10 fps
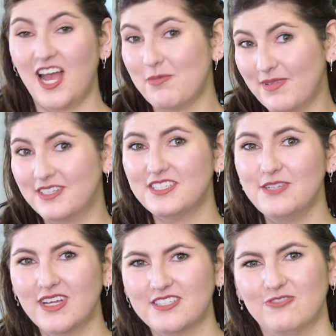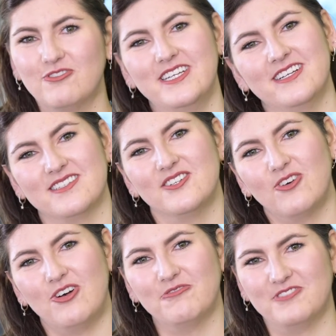Aber meine Teamleiterkollegen sind
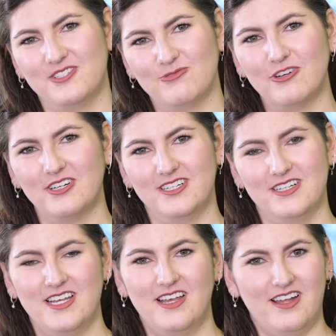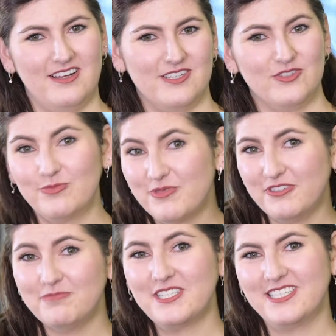noch auf der Suche. Also
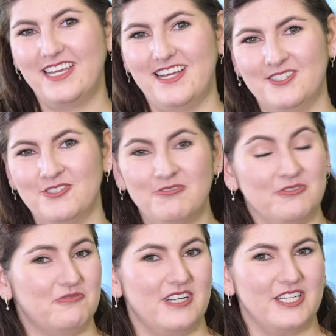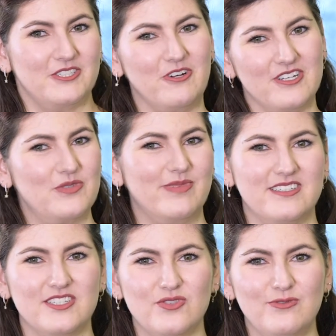bewirb dich gerne und vielleicht gehörst du
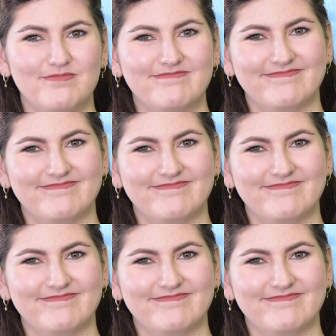bald dazu.